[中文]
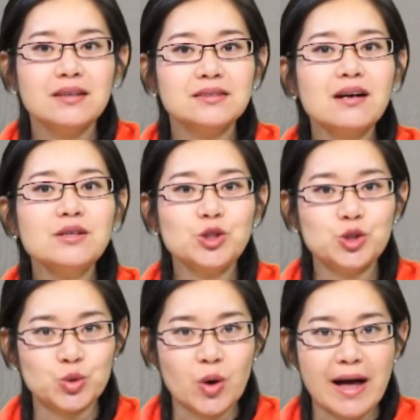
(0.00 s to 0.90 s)
当“
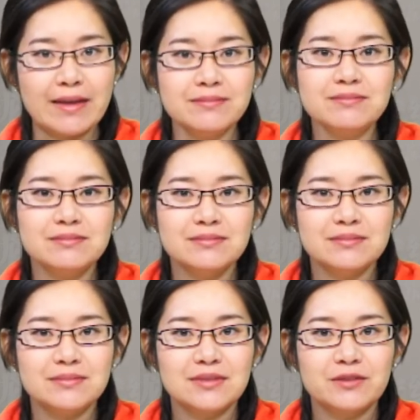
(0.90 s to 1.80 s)

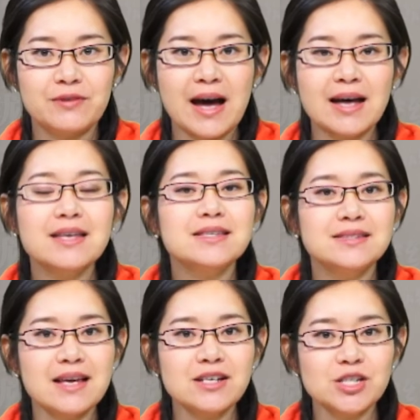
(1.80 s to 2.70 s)
转”发
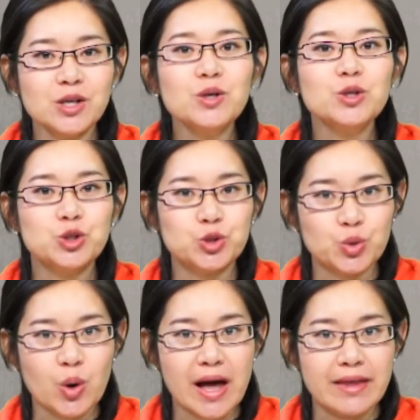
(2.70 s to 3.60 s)
三声“
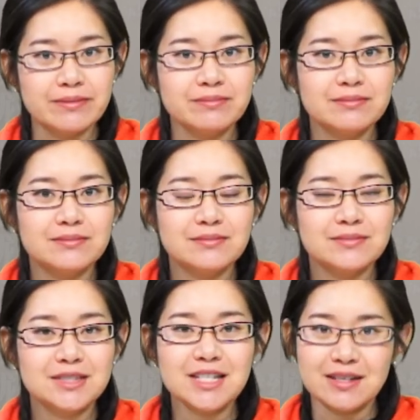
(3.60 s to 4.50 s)

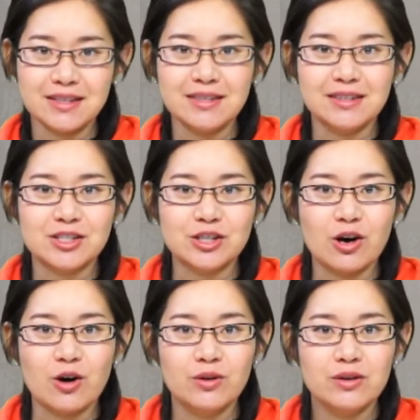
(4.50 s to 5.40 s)
转”这个音的时
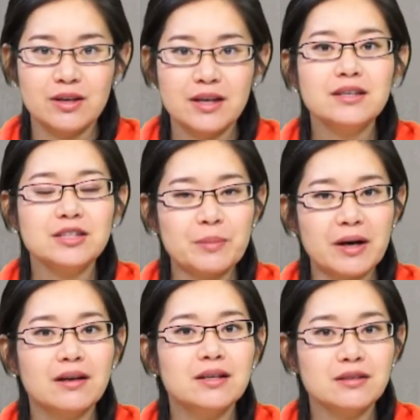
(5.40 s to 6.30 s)
候。那么，
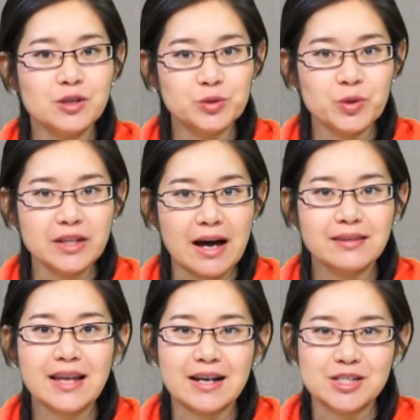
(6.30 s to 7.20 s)
更多的
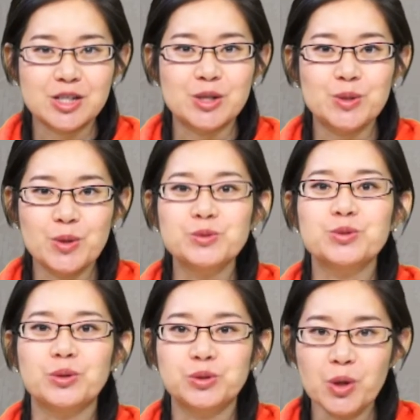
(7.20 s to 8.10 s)
它是用
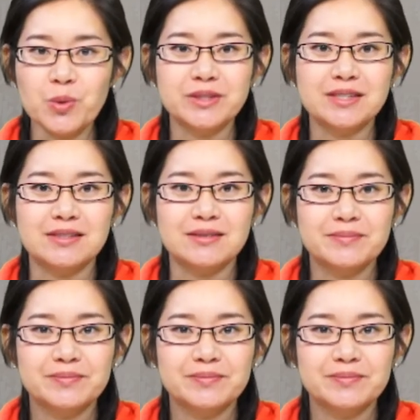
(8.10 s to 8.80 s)
作动词。